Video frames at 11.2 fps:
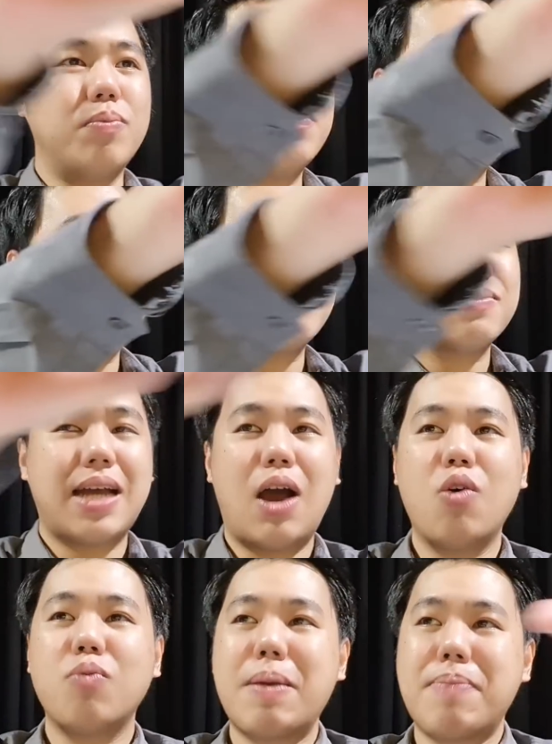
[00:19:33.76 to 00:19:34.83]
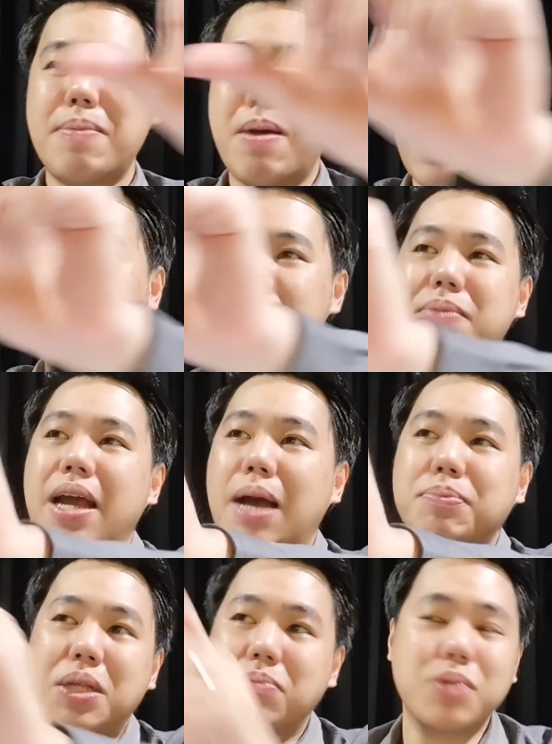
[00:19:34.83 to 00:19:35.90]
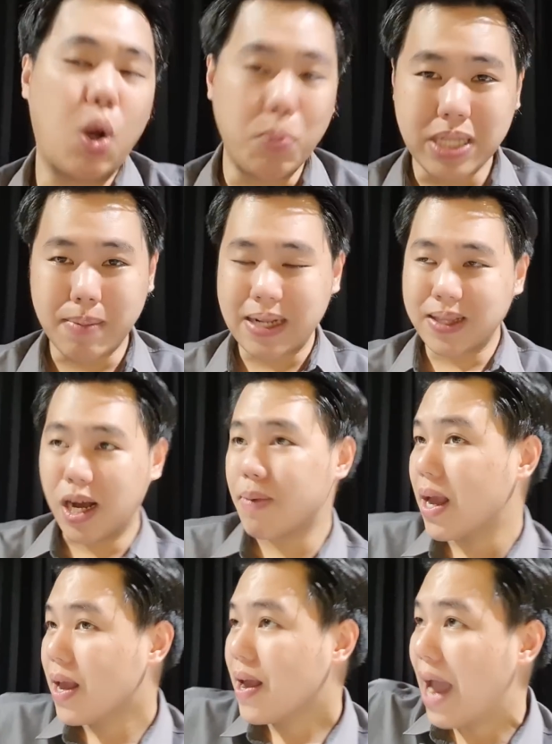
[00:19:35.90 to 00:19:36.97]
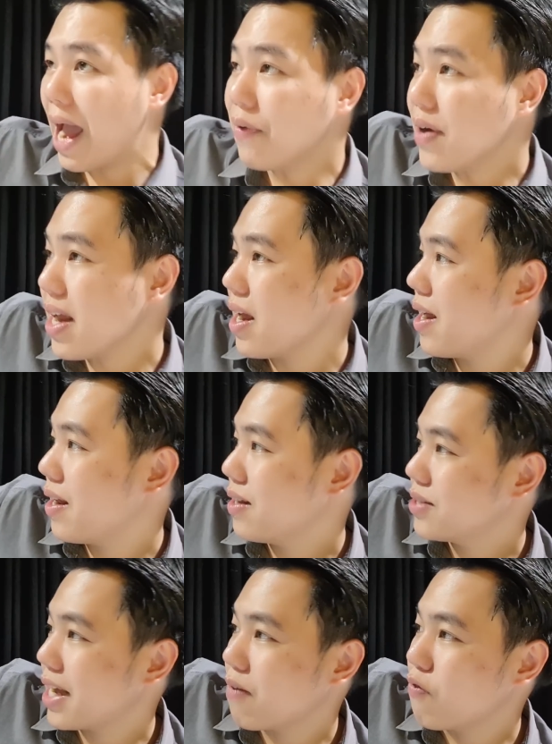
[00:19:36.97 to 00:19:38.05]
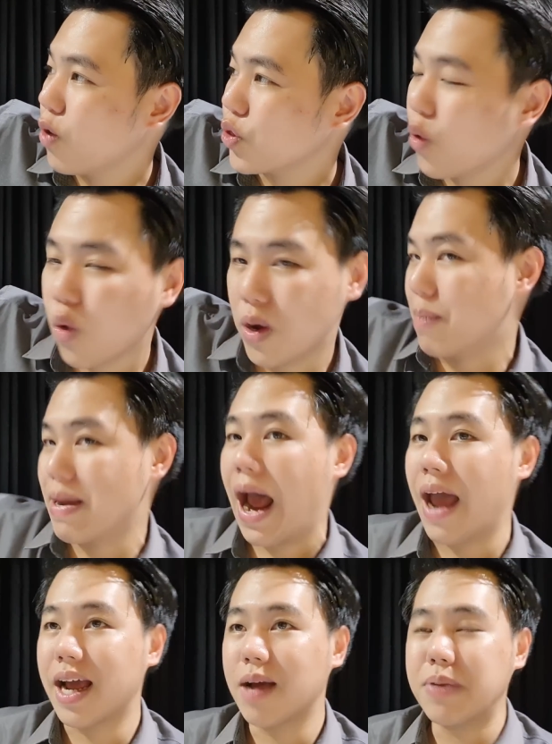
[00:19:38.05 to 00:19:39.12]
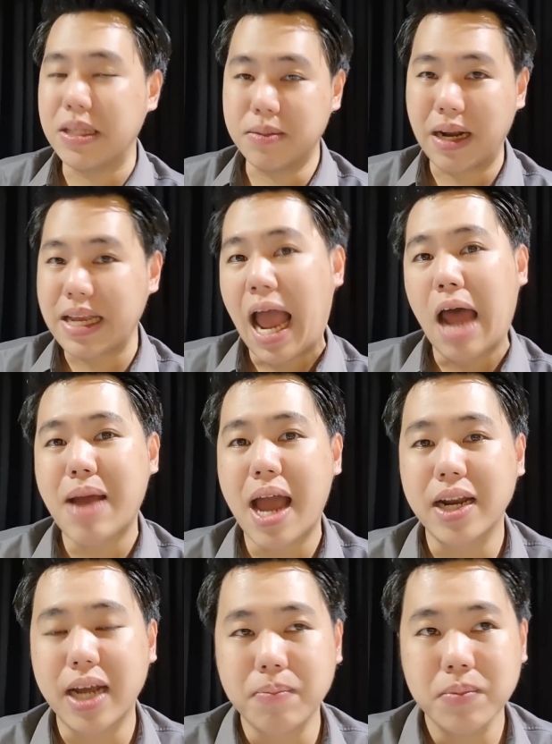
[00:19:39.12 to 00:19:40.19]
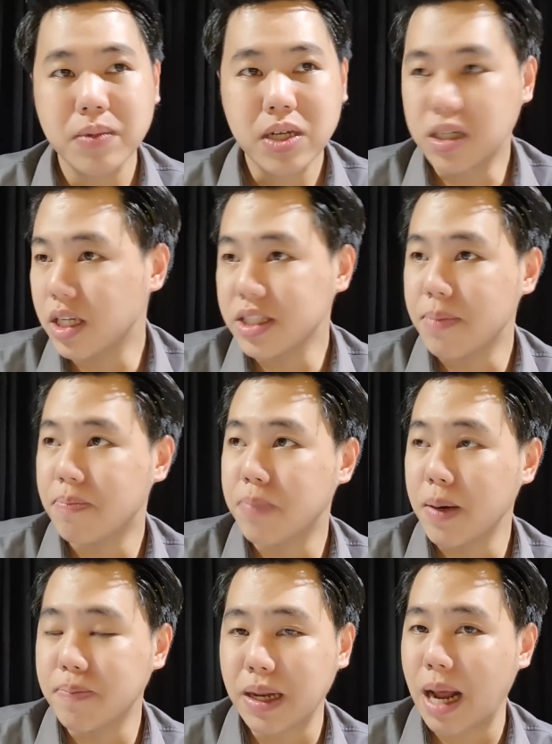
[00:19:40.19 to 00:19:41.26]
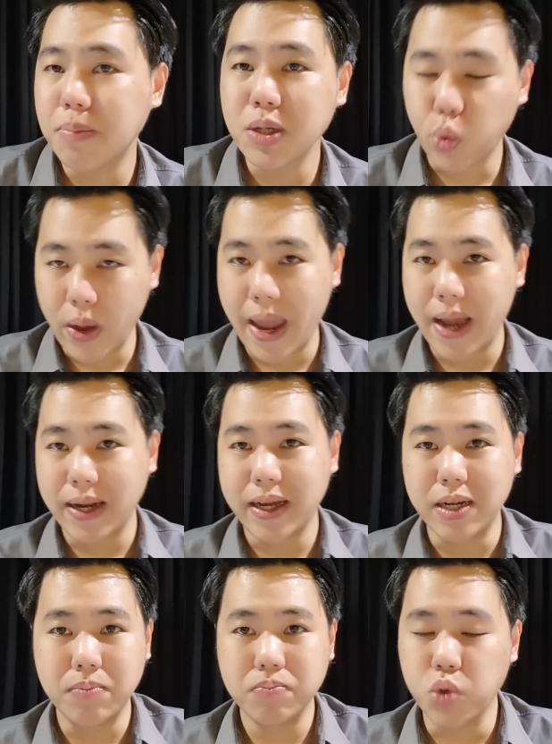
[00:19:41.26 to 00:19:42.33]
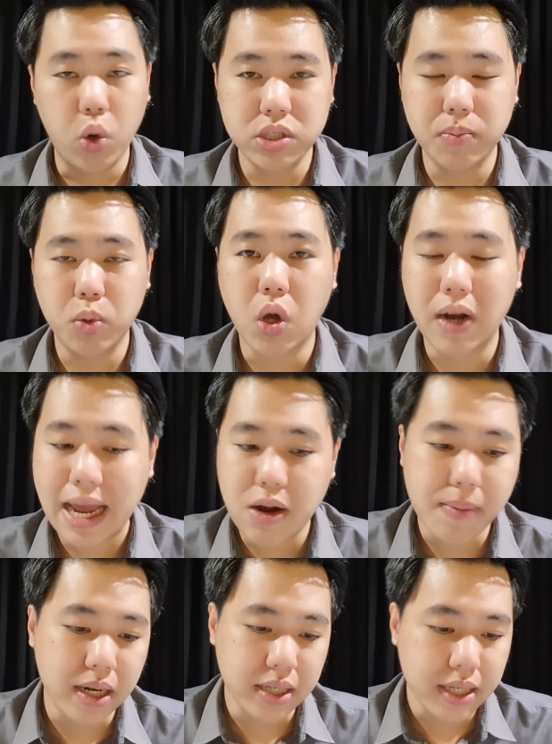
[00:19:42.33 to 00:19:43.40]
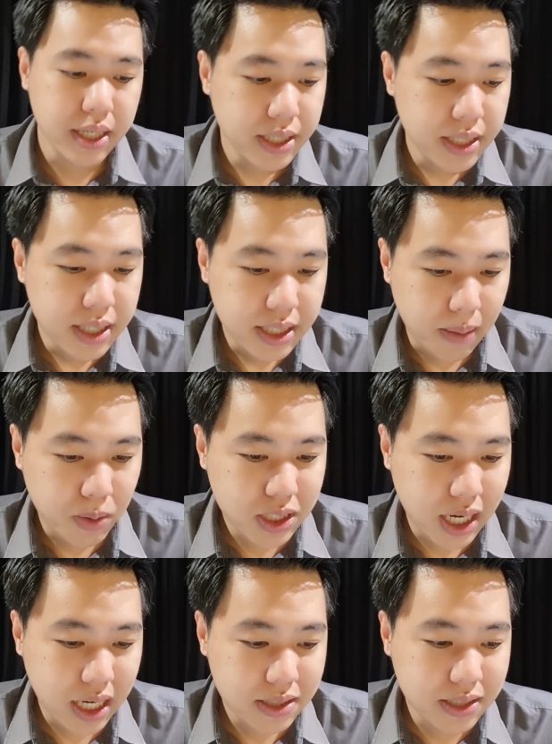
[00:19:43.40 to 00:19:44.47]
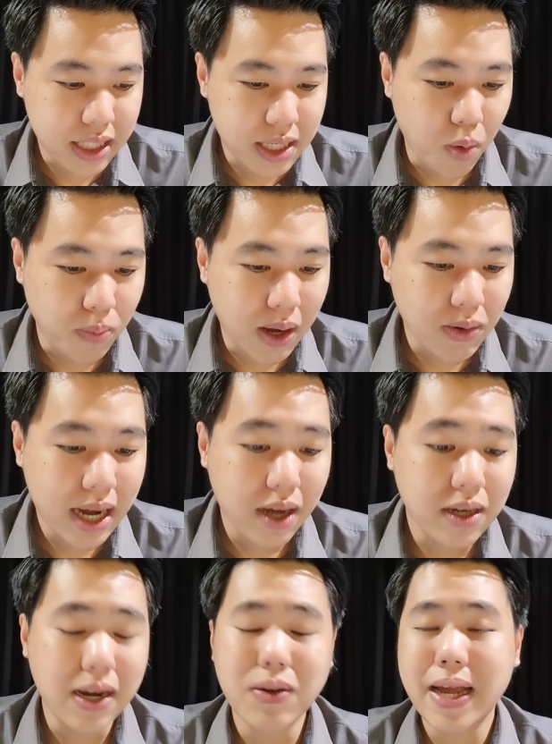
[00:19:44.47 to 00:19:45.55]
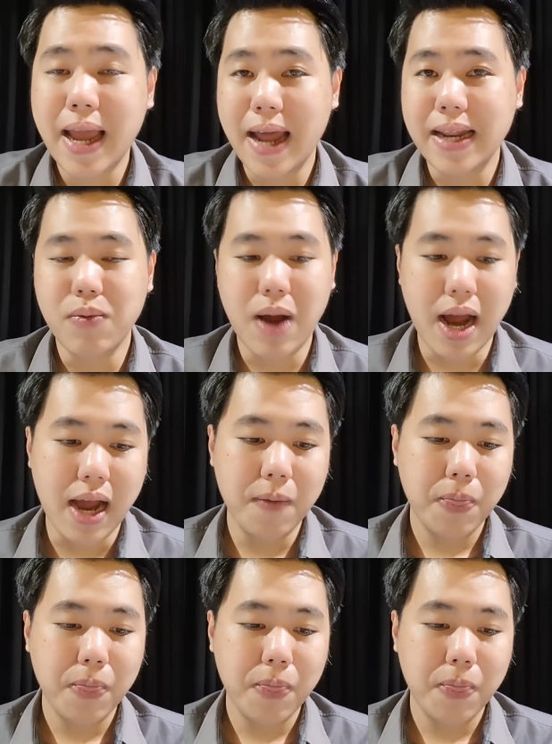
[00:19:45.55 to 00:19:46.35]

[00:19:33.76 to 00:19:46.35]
ปเขาไปไปมาๆแบบนี้ครับแต่เราไม่สามารถเดินเข้าไปแฮร์รี่เทคโฟโต้อย่างนี้ไม่ได้นะครับผิดมารยาทมากนะครับคือถ้าหยิบปุ๊บแล้วทำเพื่อตัวเองเนี่ยคือโดนสโมสรไล่ออกมาเลยนะเพราะฉะนั้นสิ่งที่ผมเล่าได้ก็คือเล่าได้แค่นี้ว่า